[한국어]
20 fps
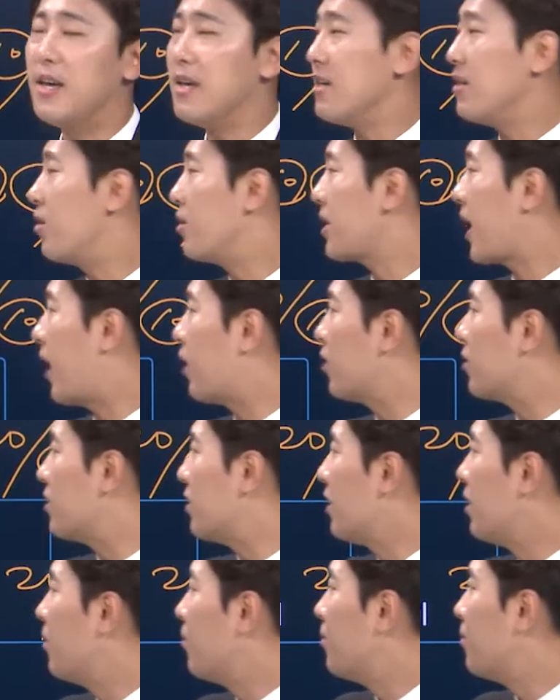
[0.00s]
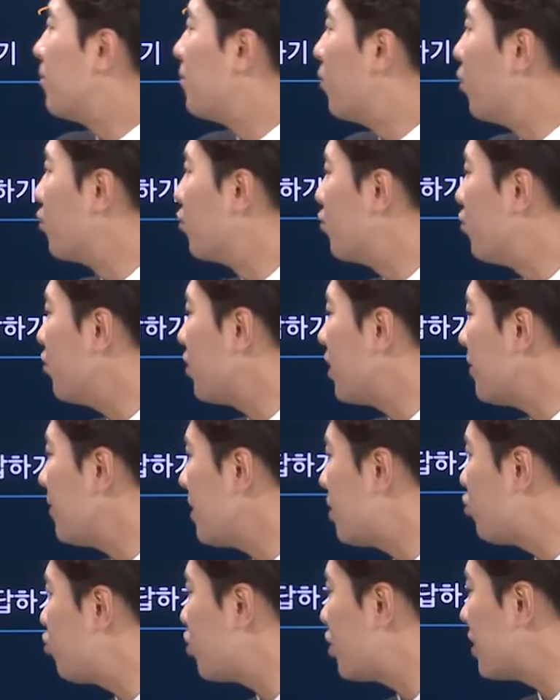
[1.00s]
이런 단어들 모두
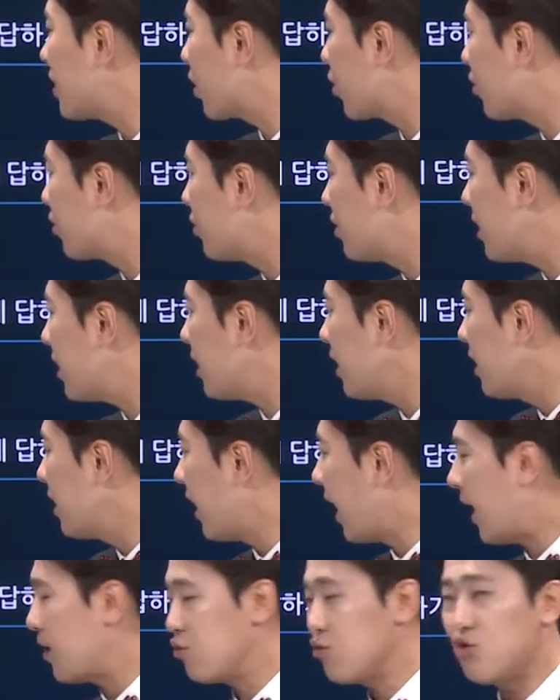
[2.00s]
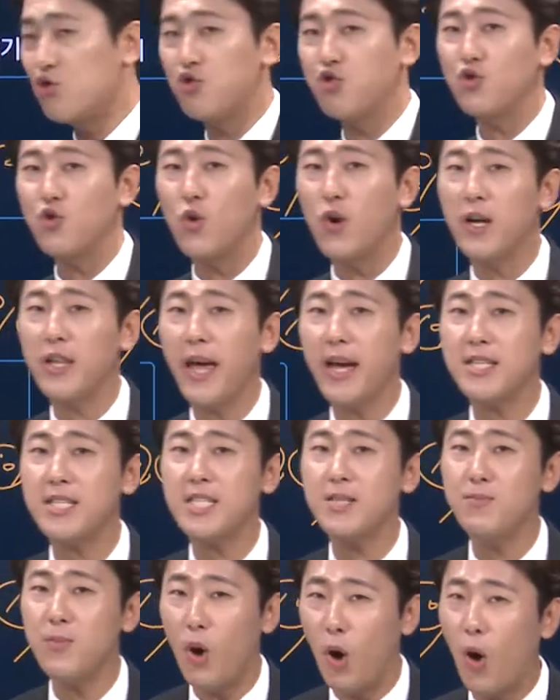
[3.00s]
이밑줄친 단어들이 아주 중요한
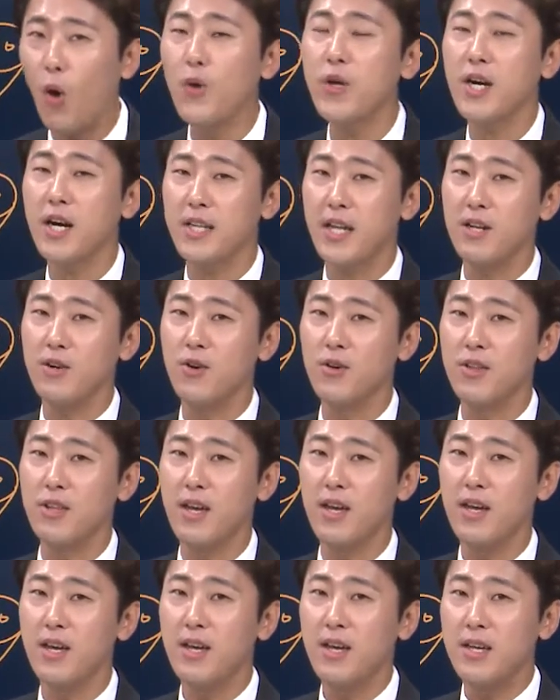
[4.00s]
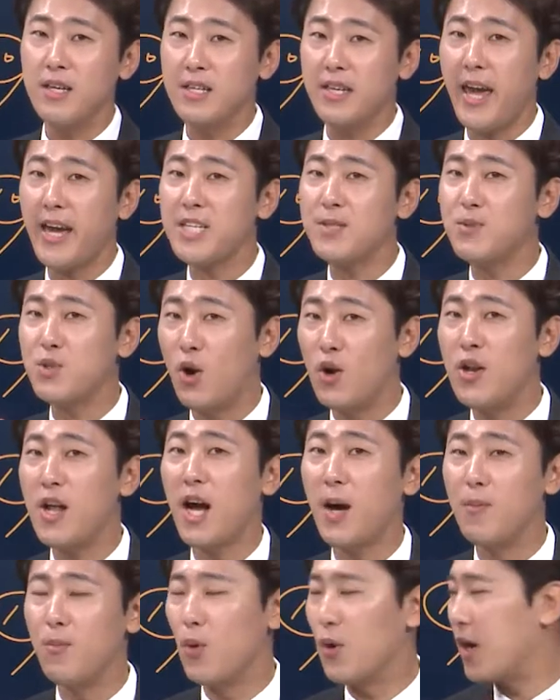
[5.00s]
핵심 어휘가 되는 건데 이 핵심 전략
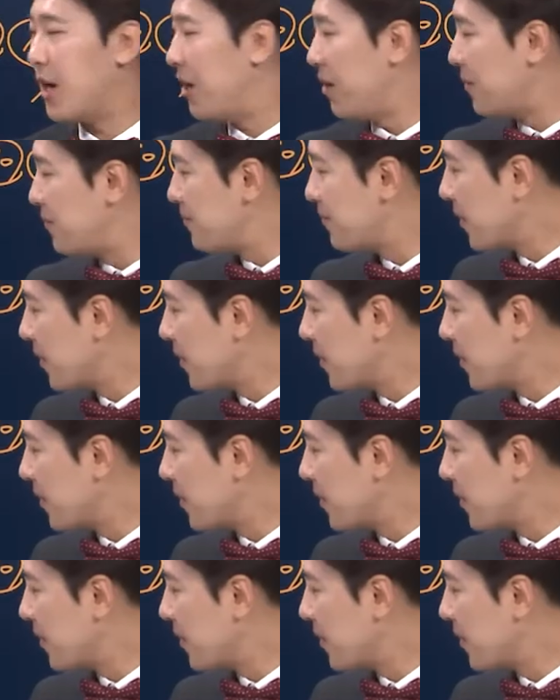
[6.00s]
한번 볼까요?